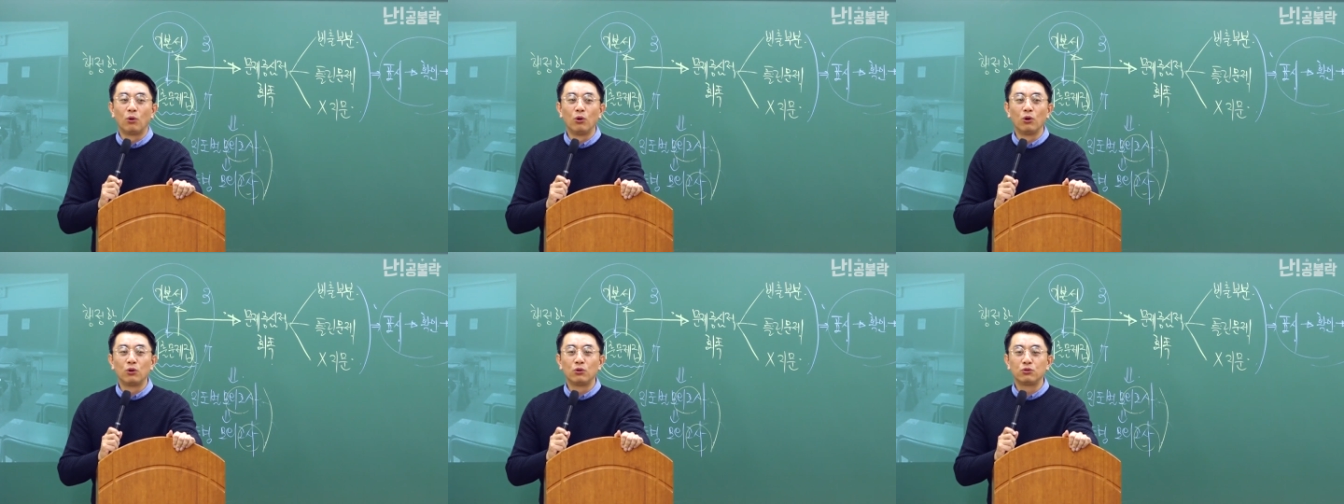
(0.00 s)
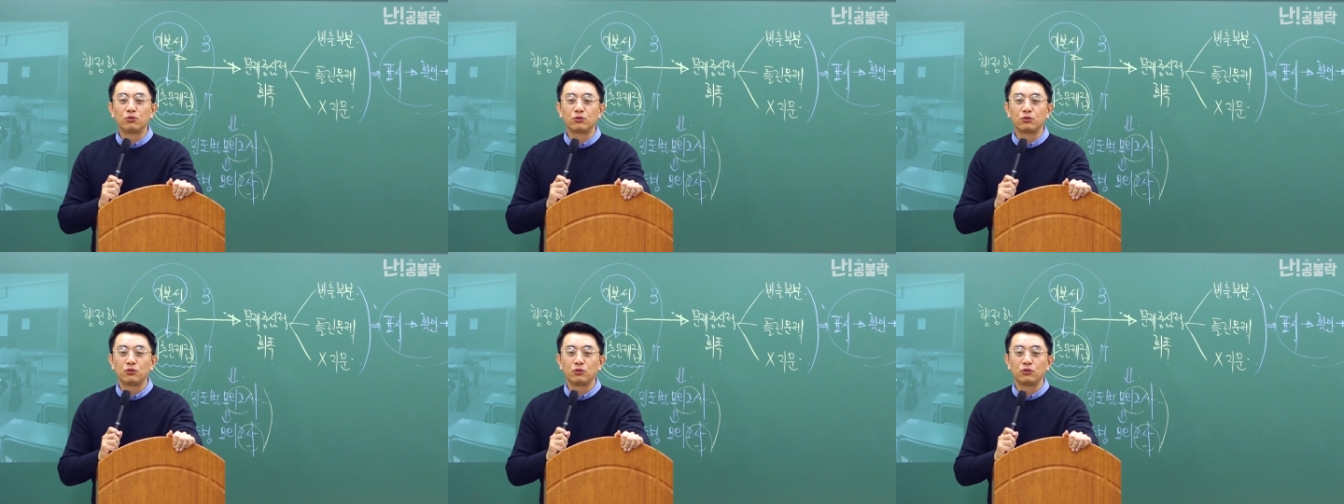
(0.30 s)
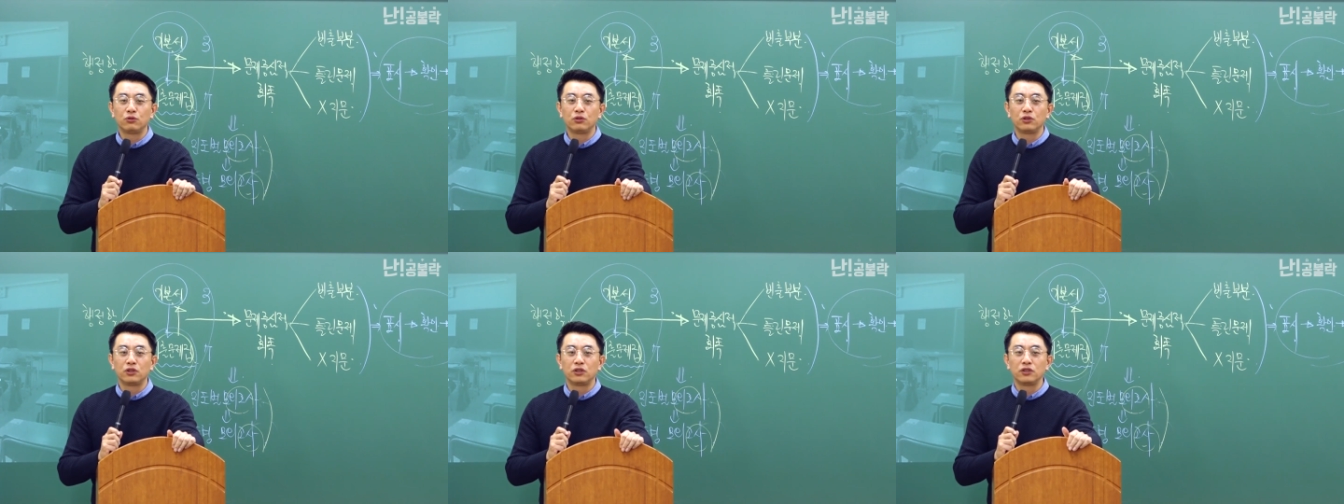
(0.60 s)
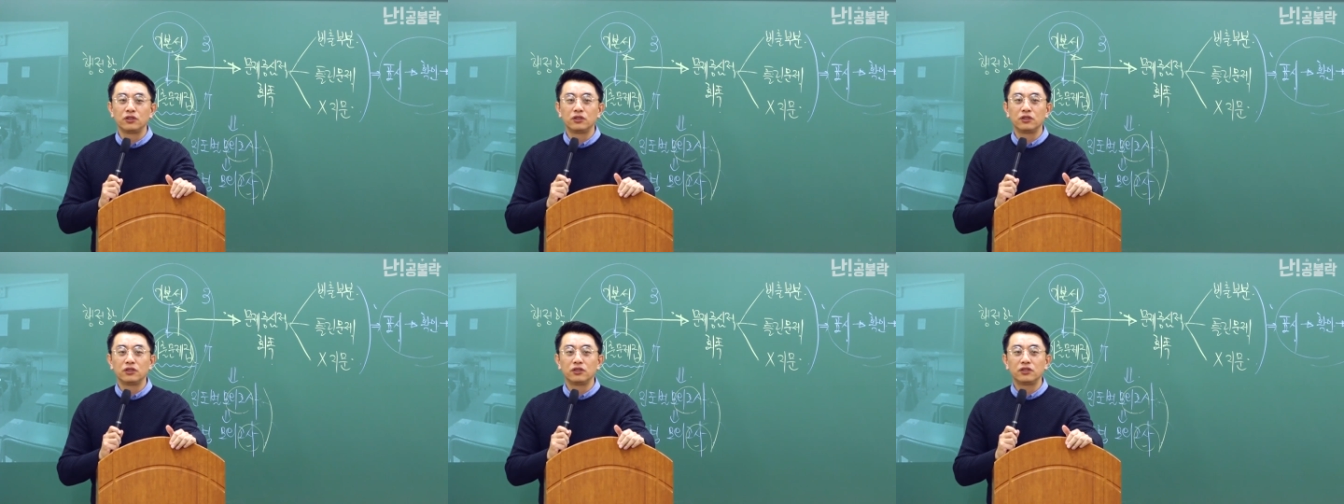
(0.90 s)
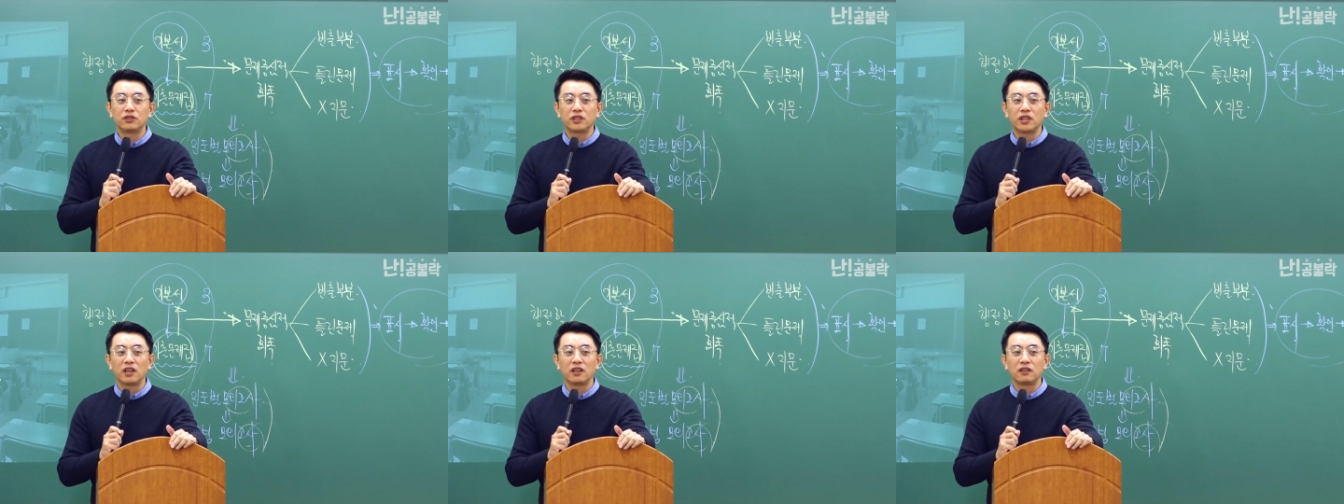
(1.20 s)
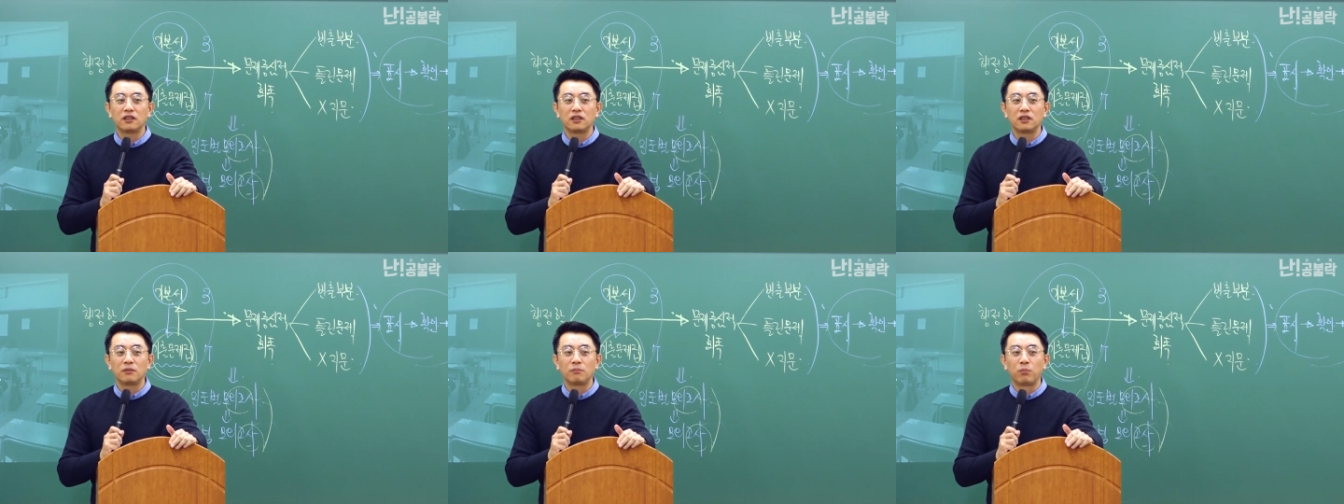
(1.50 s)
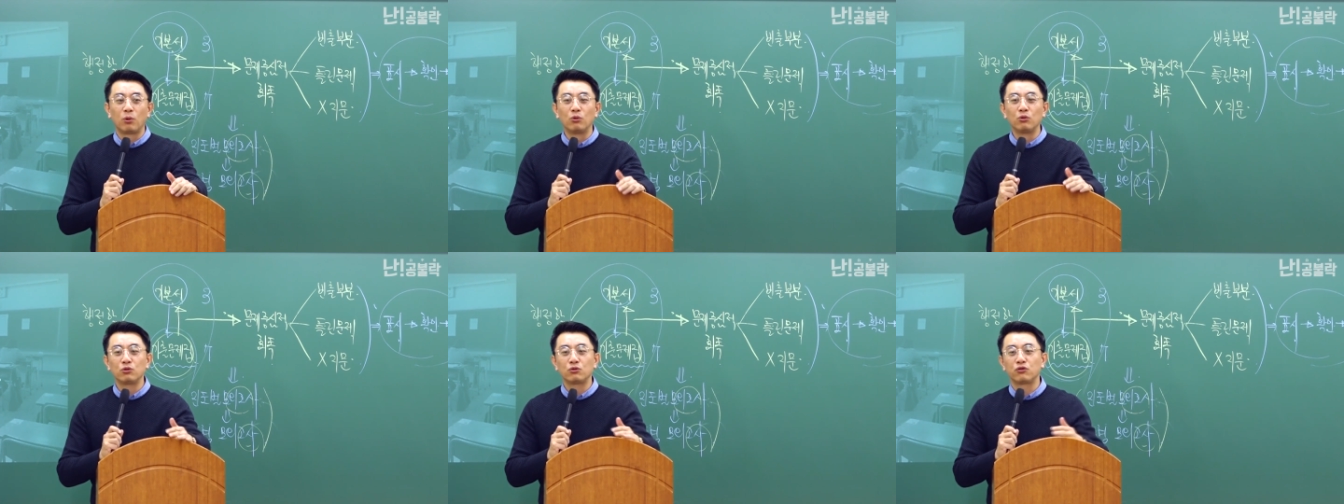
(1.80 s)
보여주는
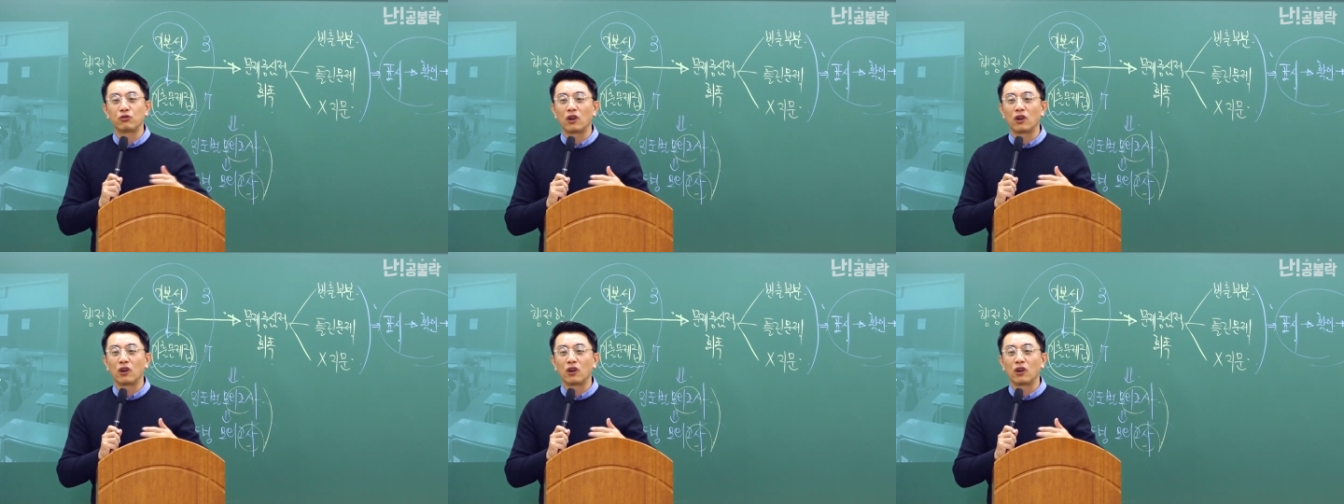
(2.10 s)
책을 보는